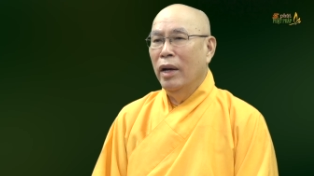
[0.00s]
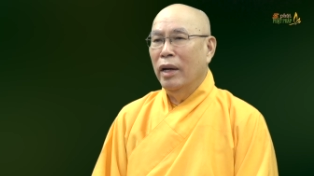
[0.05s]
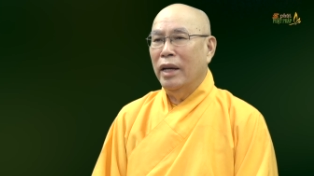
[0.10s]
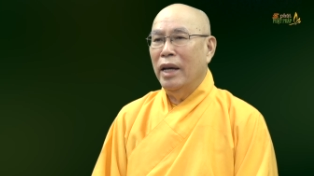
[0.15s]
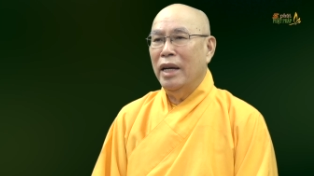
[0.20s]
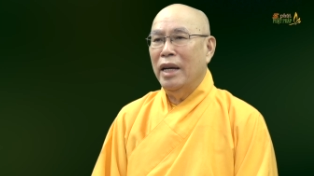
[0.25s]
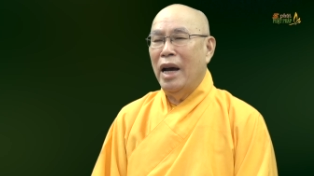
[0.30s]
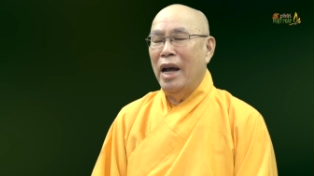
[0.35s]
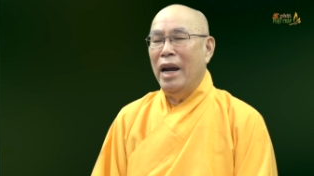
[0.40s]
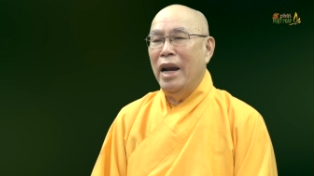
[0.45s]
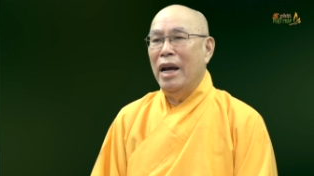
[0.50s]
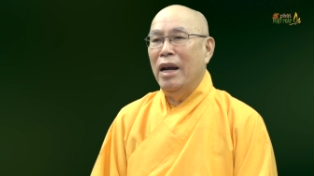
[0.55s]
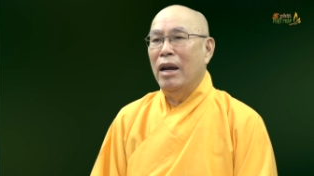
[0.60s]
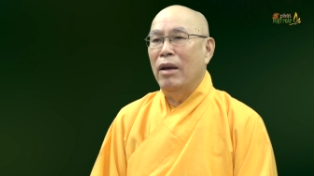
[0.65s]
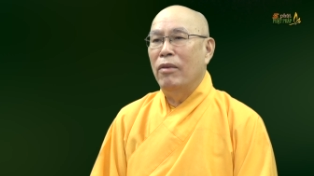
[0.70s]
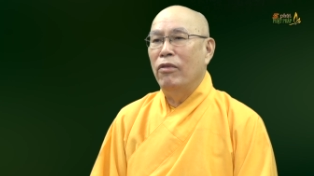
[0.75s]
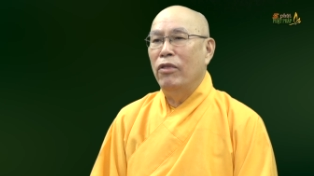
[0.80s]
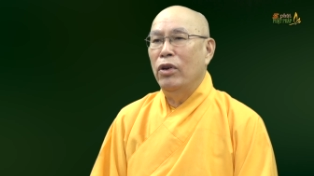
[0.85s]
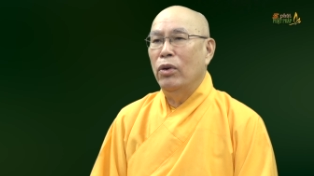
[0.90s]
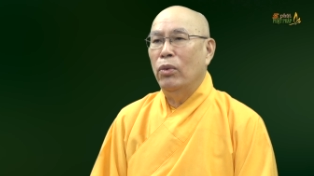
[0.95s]
cái khả năng
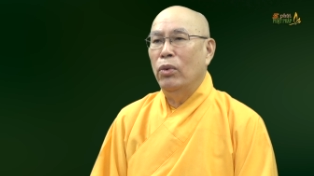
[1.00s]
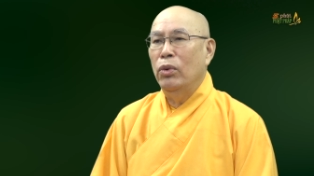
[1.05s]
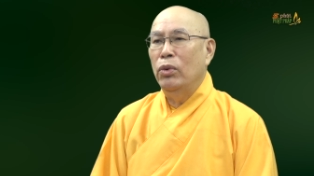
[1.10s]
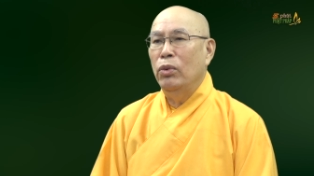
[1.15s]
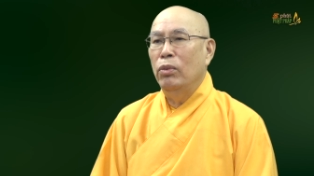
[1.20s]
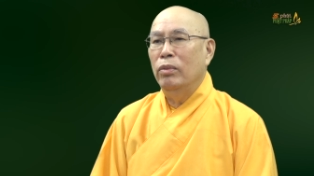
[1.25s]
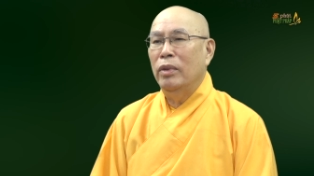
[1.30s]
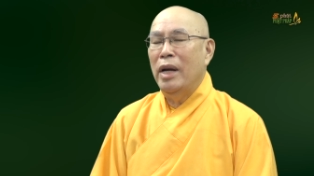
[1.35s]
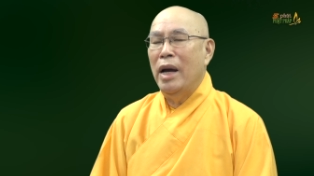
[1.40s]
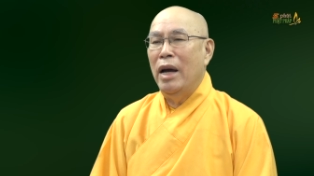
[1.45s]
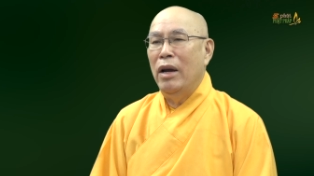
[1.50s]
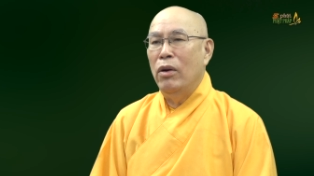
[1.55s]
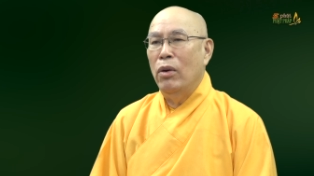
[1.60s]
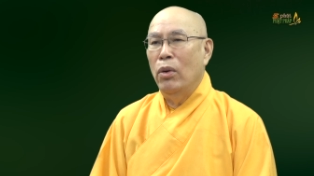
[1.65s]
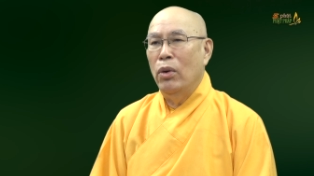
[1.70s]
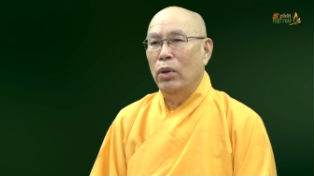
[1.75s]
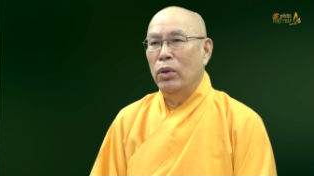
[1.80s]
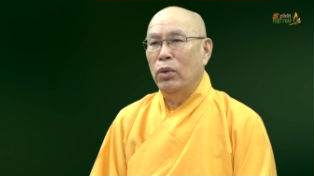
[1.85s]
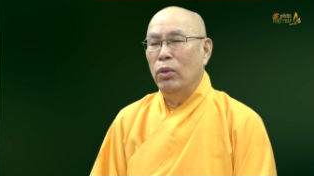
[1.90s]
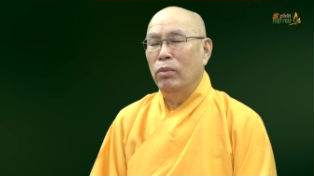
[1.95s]
làm việc của chúng ta,
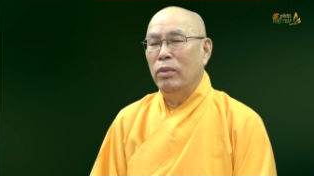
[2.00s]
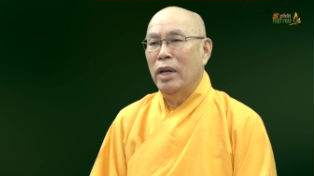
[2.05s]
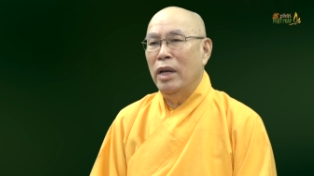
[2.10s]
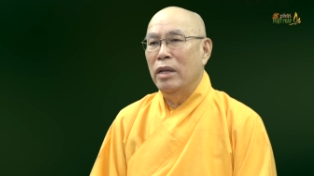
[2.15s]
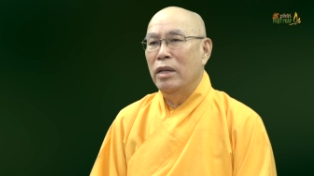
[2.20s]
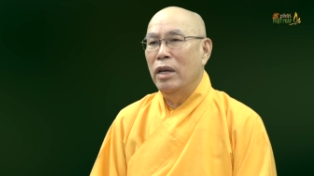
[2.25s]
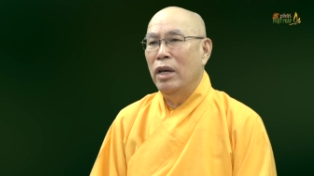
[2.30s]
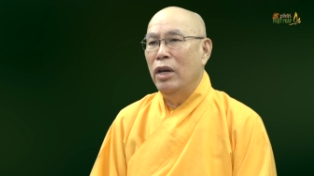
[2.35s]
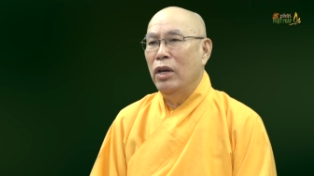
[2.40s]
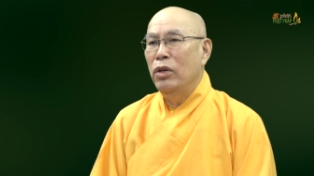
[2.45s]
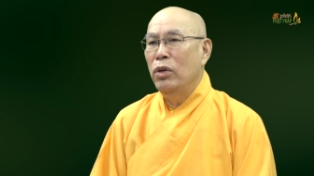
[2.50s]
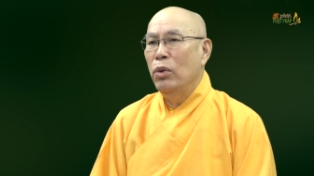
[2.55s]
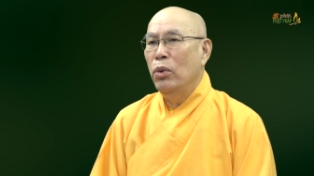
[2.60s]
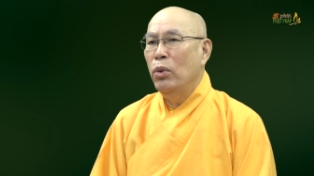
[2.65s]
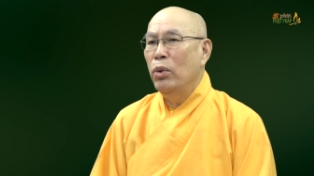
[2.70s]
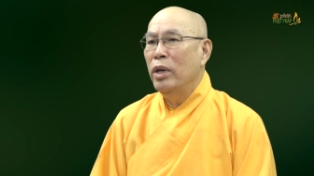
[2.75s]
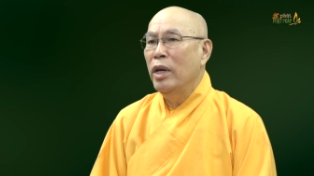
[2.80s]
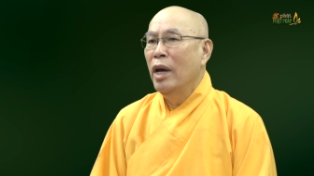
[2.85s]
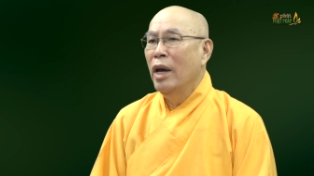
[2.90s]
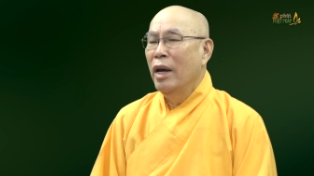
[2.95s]
rồi chúng ta dễ
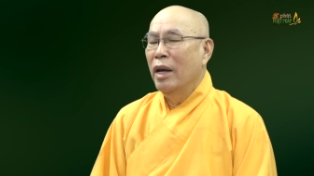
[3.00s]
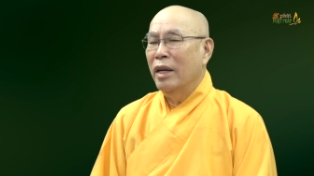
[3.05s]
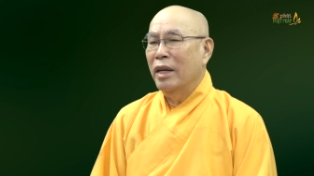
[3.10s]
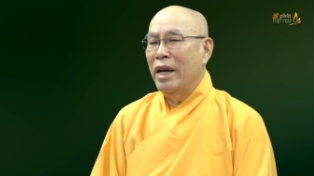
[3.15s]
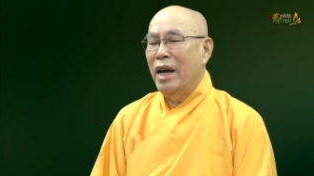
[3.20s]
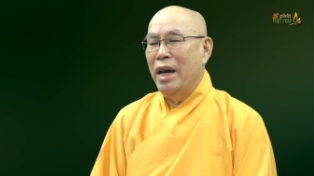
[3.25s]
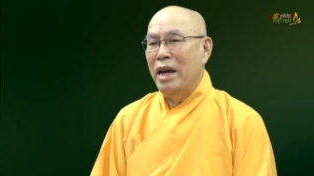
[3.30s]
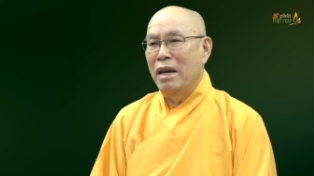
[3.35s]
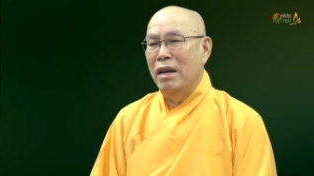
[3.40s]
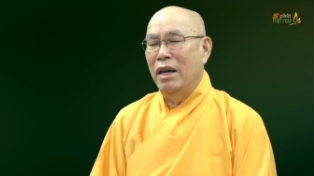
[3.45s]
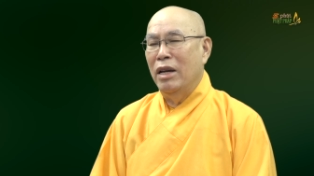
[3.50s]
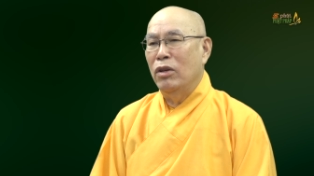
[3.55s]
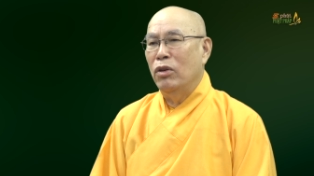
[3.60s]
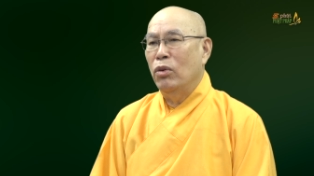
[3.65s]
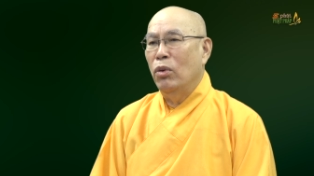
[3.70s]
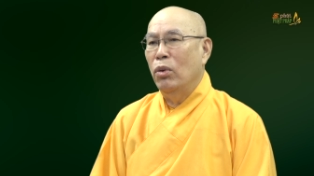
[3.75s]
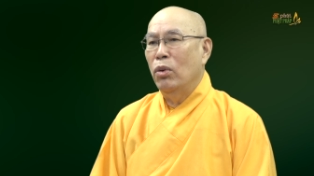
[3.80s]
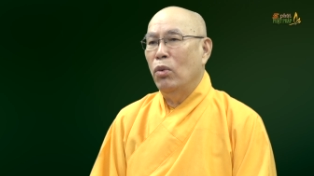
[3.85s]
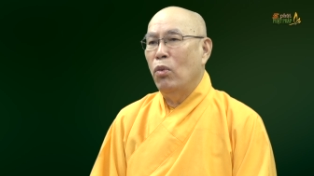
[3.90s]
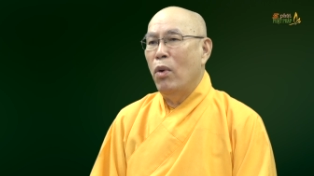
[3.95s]
vui, ngày này
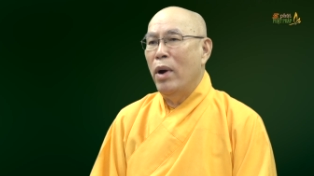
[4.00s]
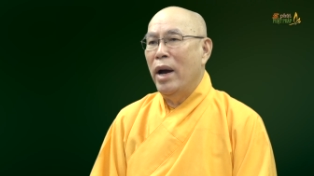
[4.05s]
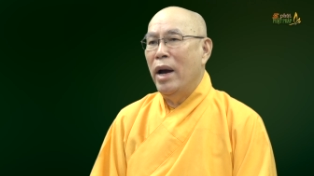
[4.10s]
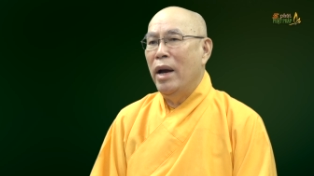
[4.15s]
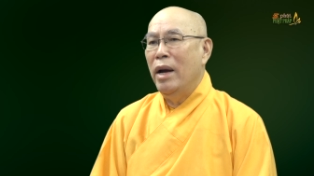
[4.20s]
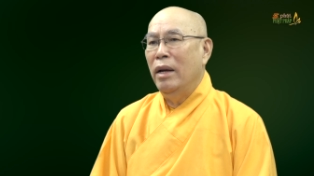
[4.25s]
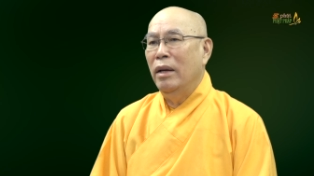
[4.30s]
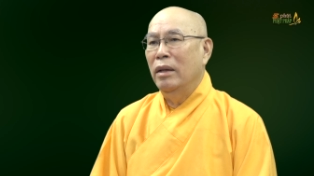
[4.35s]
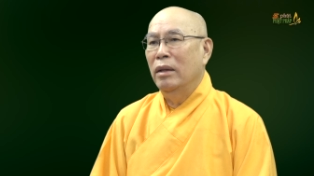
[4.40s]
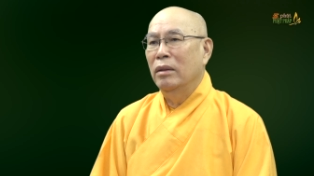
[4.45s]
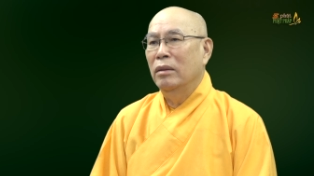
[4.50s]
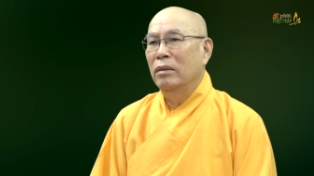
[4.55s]
trôi qua,